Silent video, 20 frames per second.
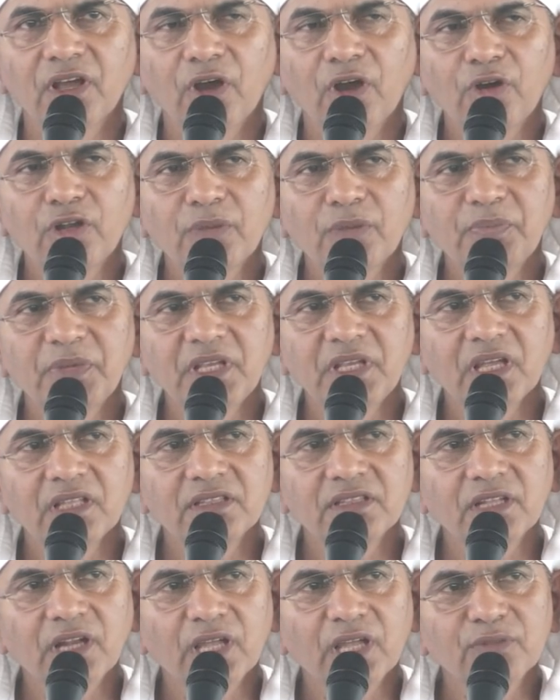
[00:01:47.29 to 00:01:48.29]
और अपनी
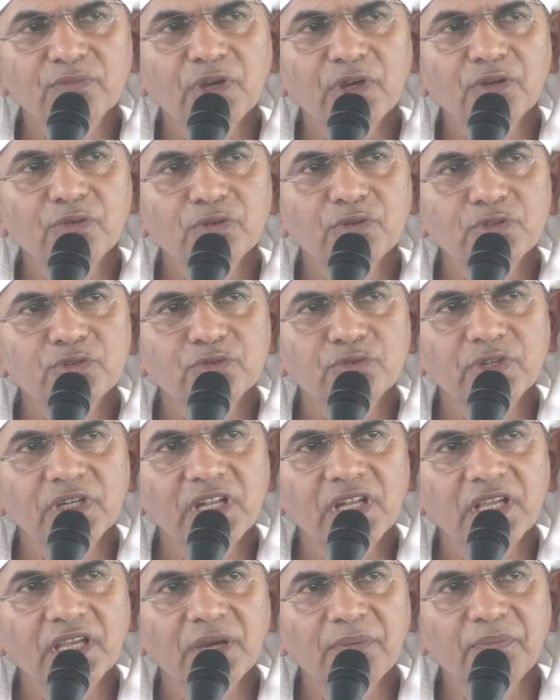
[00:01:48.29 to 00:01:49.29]
अंतरात्मा को
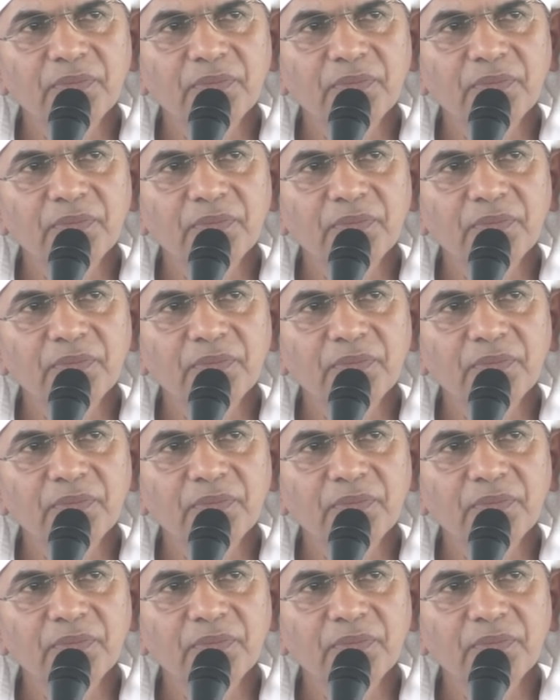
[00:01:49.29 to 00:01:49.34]
सुनने का